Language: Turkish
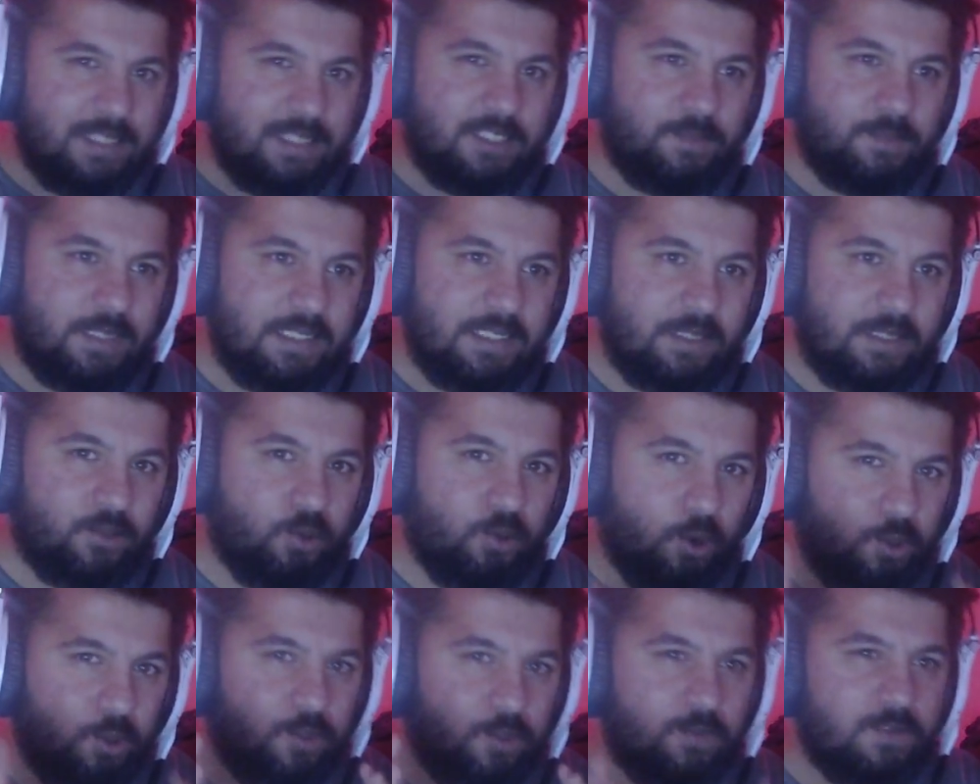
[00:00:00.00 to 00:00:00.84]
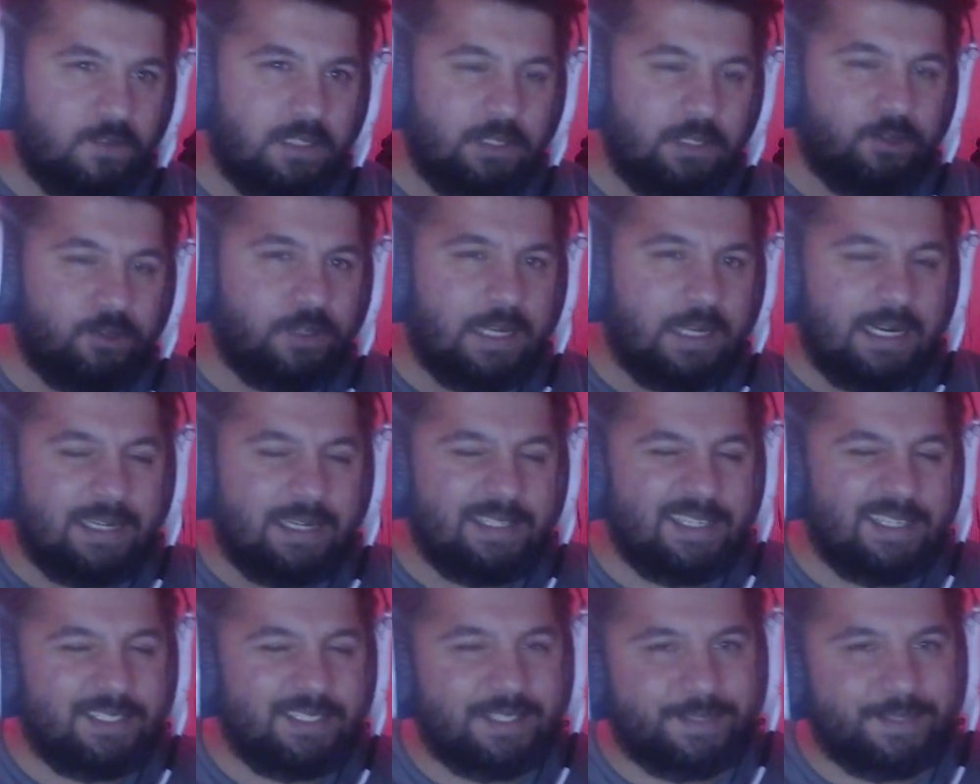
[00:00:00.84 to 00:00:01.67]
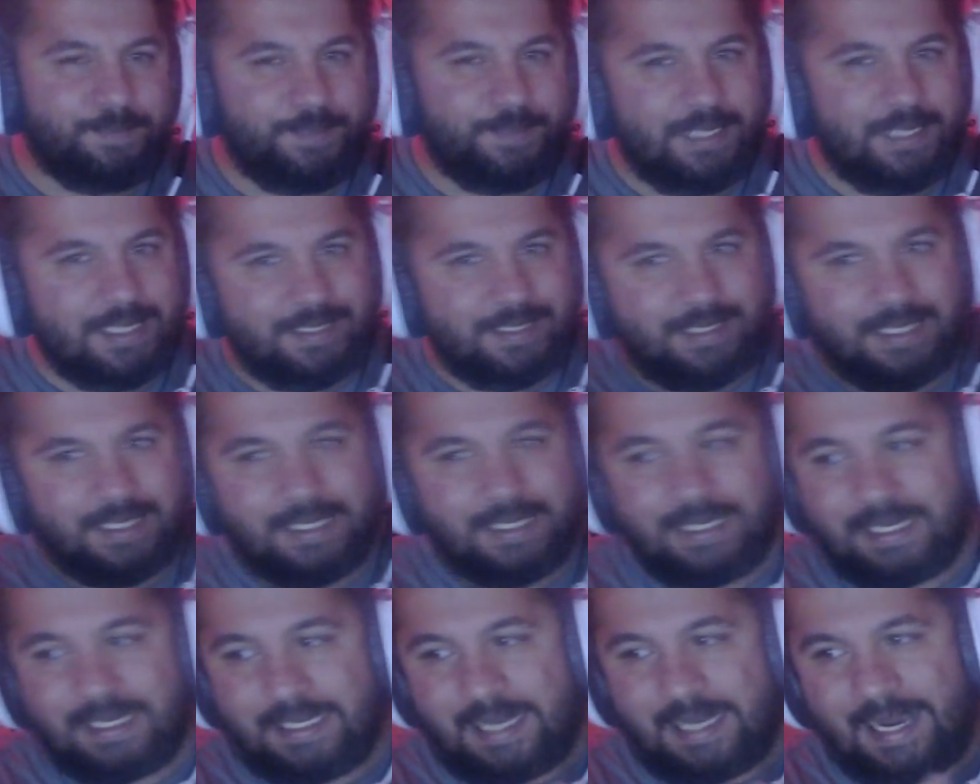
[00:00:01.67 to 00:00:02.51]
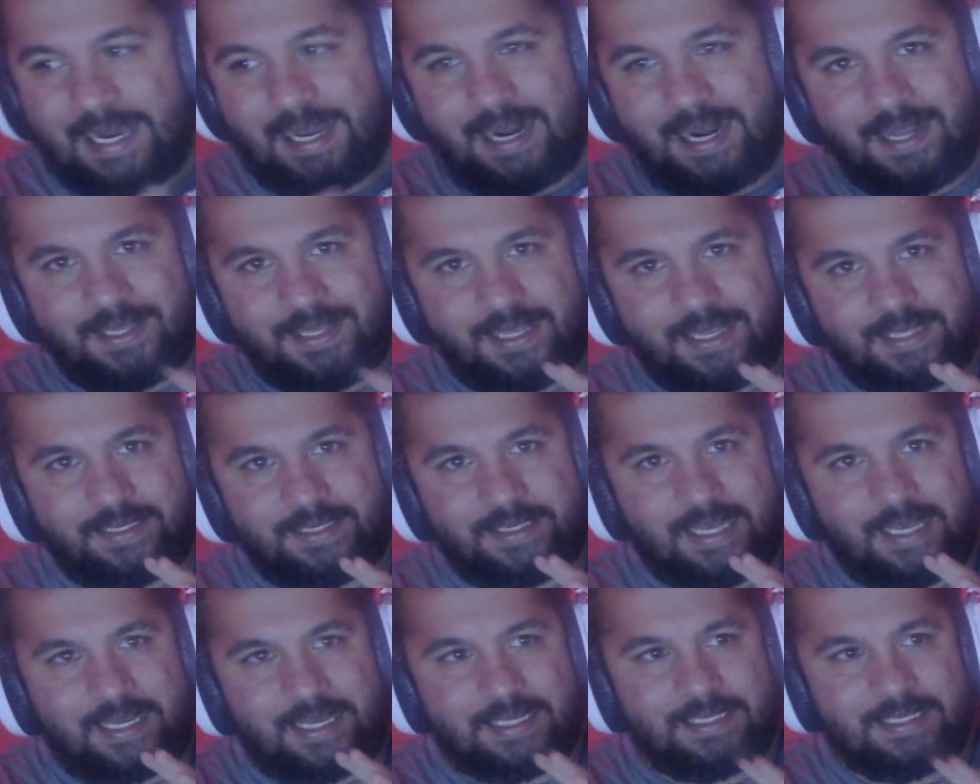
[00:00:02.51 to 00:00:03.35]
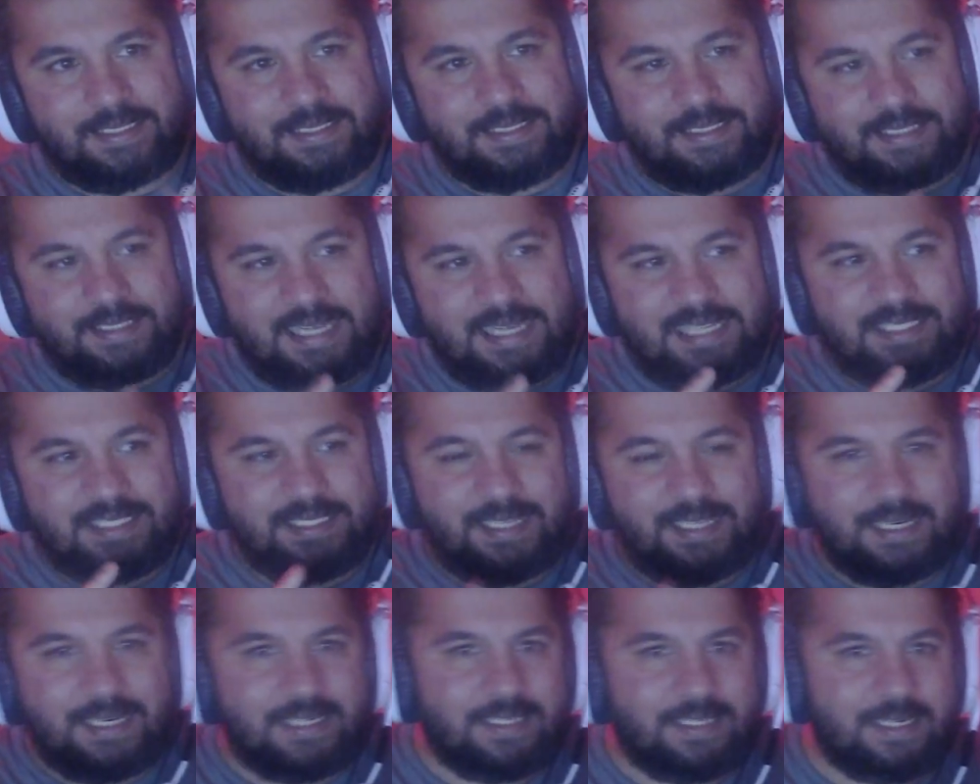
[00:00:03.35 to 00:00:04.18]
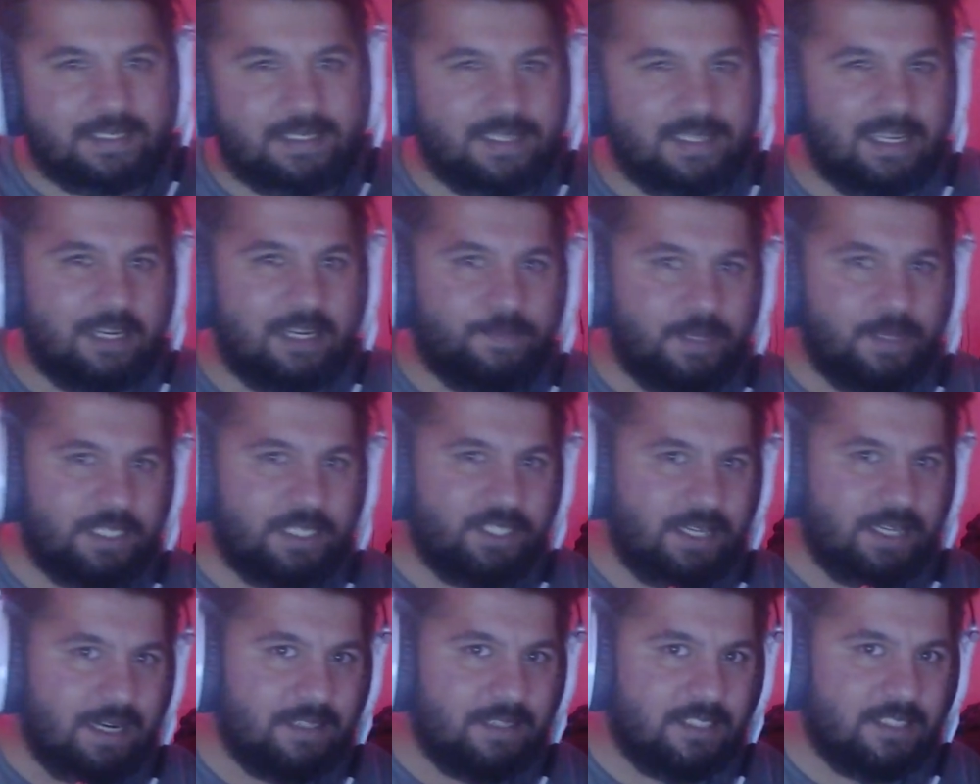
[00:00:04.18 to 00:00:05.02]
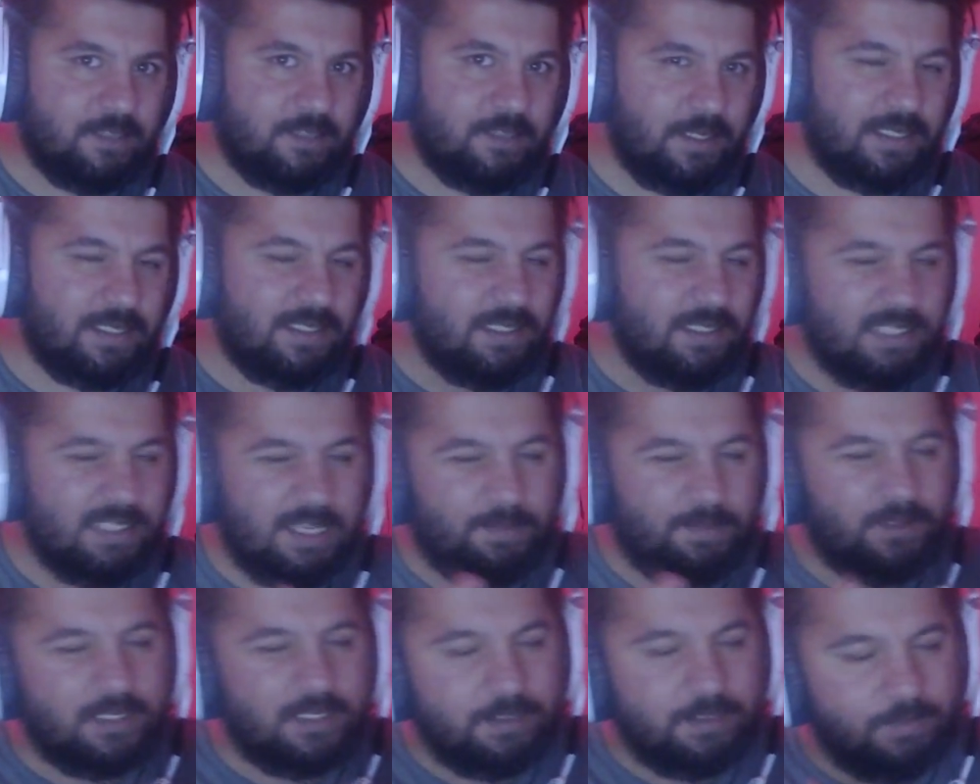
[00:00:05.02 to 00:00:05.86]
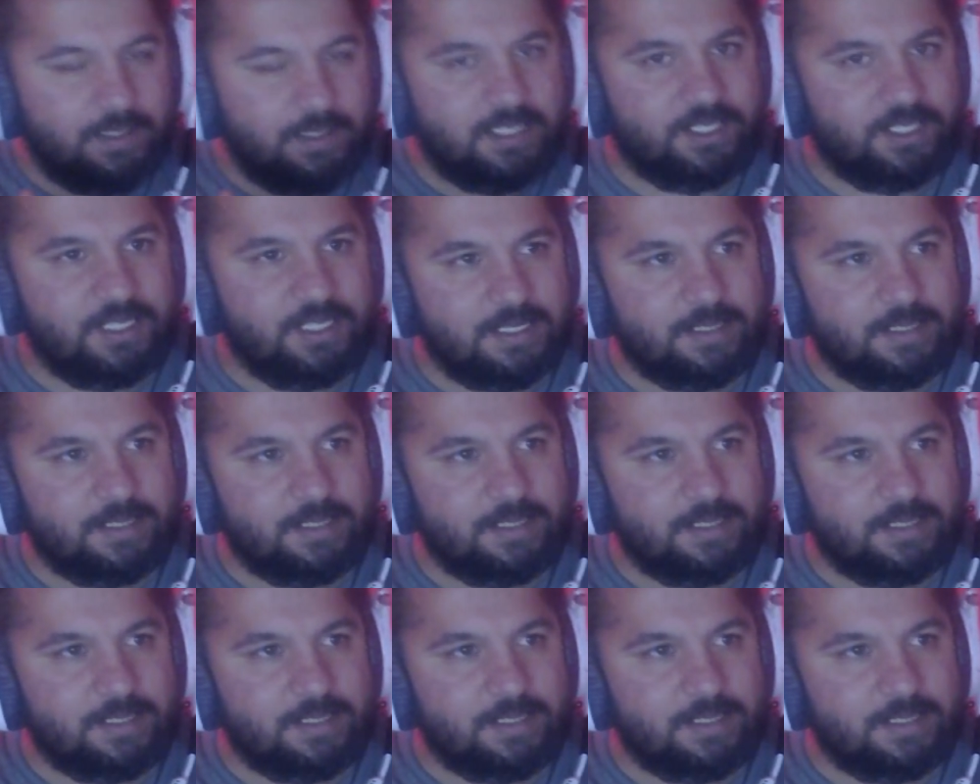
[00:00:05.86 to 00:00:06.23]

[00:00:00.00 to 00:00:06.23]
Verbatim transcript: de gördüğünüze göre arkadaşlar birazdan arenadan daha net ne kadar SLP çıkartabilirsiniz hepsini bakacağız.